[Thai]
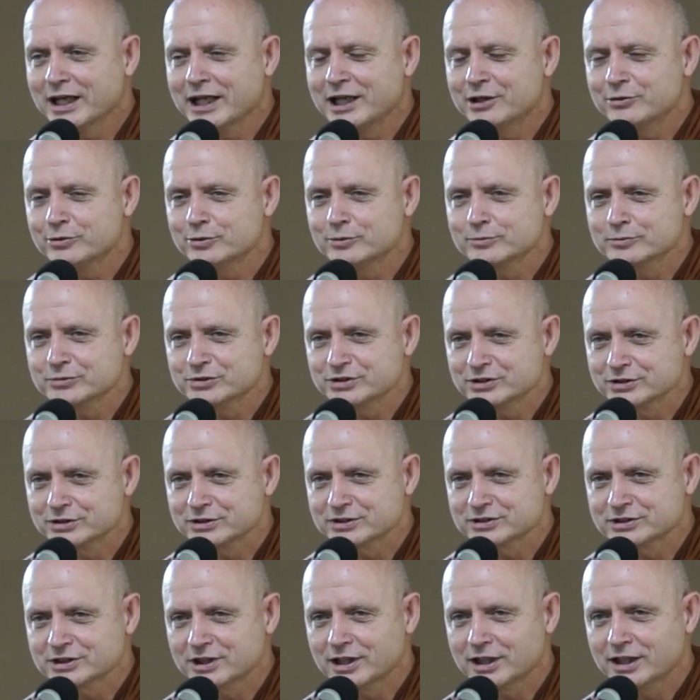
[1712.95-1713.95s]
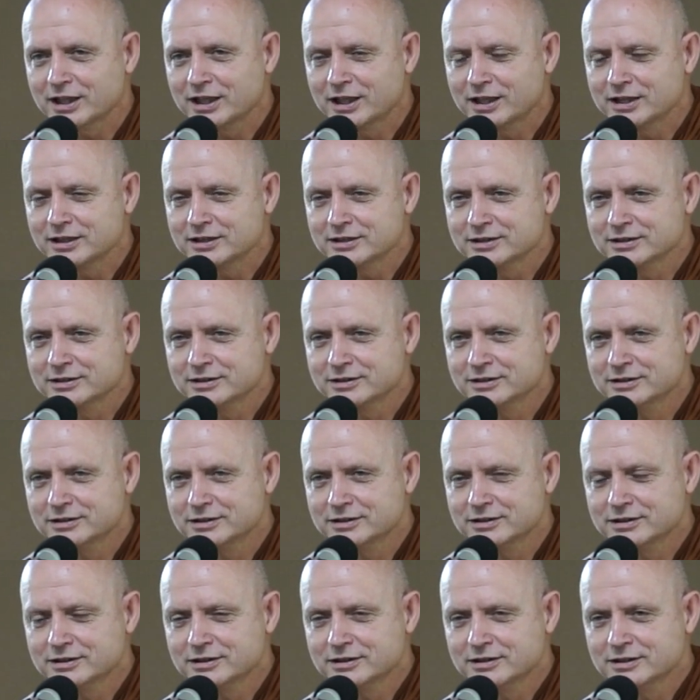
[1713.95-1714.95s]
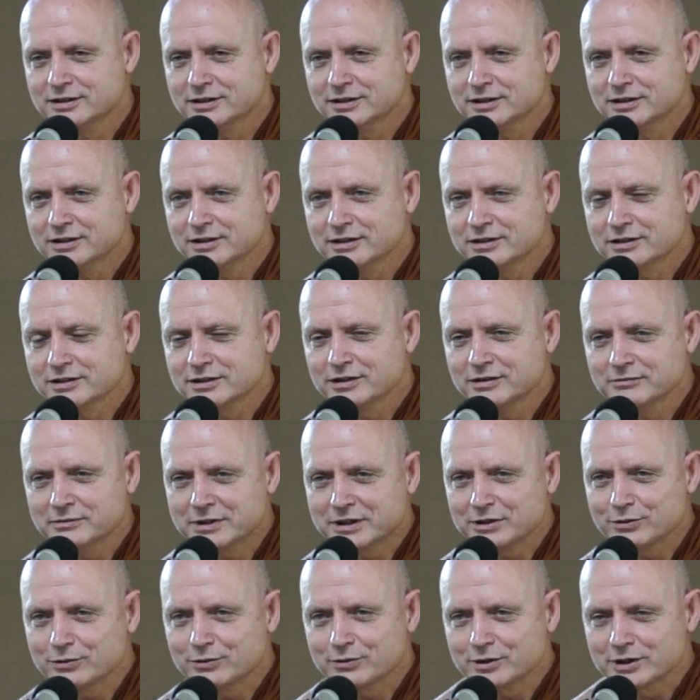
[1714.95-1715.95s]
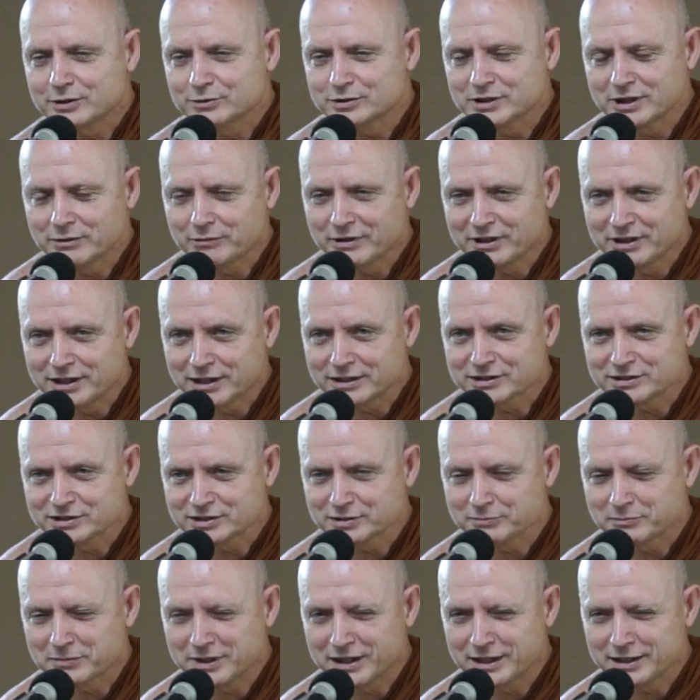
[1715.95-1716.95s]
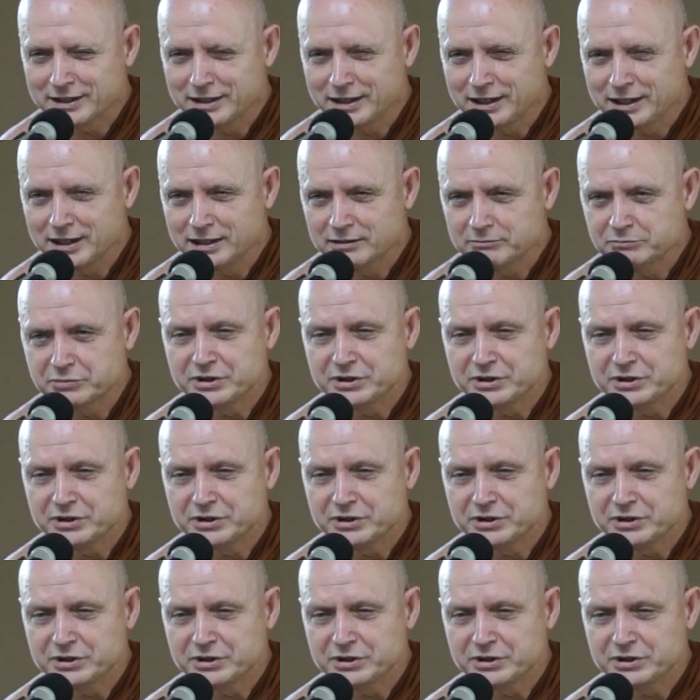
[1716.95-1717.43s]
อารมณ์ศึกษาือบางคนเขาใจว่านั่งสมาธิ